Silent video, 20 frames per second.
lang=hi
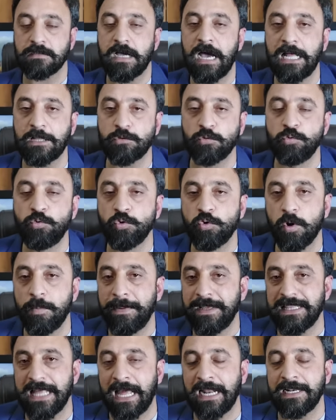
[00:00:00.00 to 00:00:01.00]
खातून को
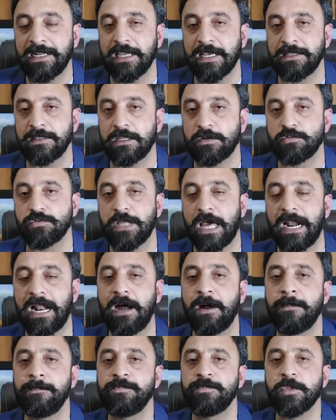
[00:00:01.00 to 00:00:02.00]
मैदान के अंदर
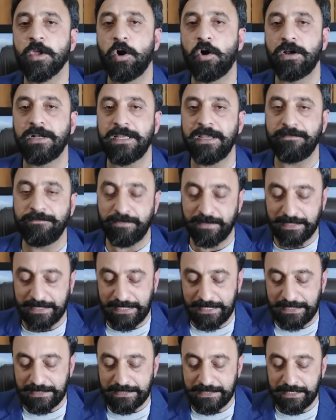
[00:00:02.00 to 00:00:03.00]
उतारा और ये
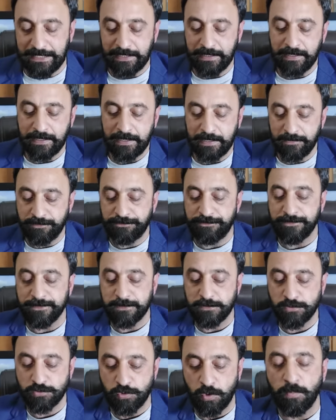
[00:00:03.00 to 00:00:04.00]
वकील थी
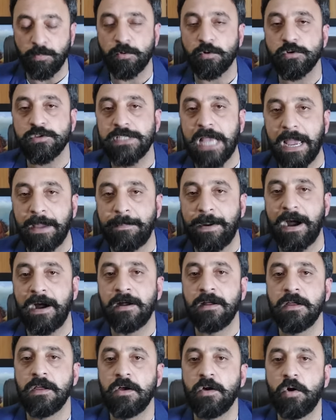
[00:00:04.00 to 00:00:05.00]
इफ्फत सोमरो साहिबा
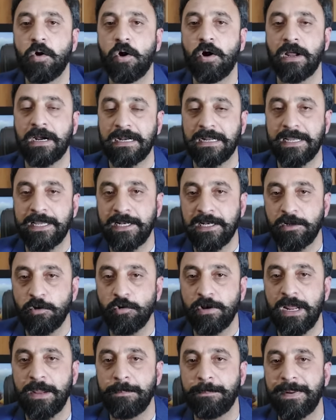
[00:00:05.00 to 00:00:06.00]
और
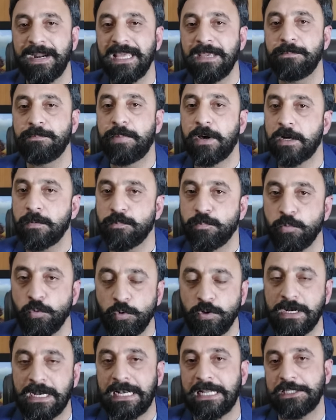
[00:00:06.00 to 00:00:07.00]
इन्होंने बड़ी
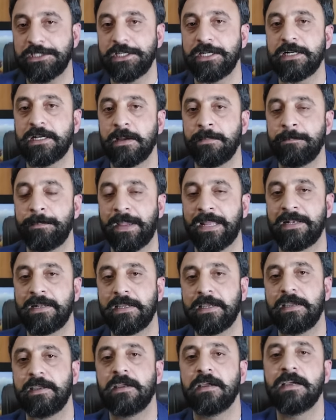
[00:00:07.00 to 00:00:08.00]
भरपूर इलेक्शन कैंपेन
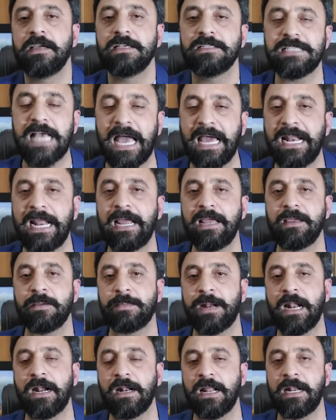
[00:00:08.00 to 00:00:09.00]
की जाहिर है
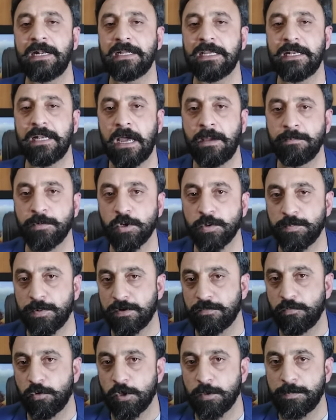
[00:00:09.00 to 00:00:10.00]
इमरान खान के नाम के
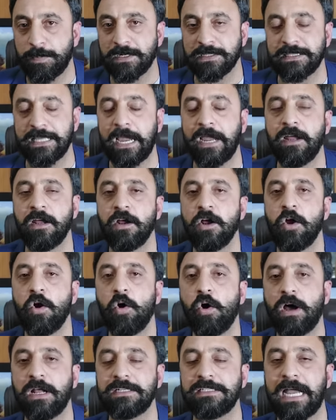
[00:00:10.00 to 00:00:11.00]
ऊपर वोट पड़ता है
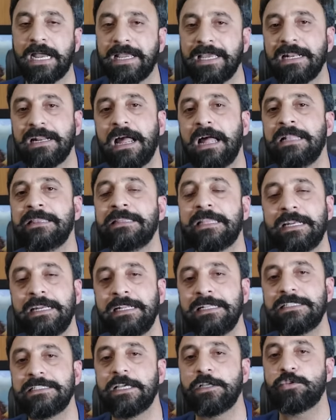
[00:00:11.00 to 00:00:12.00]
और जहांगीर खान
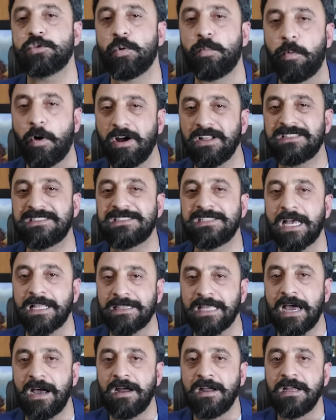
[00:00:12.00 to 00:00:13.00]
तरीन से तो बहुत
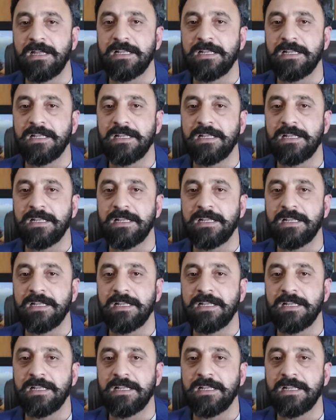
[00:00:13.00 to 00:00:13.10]
ज्यादा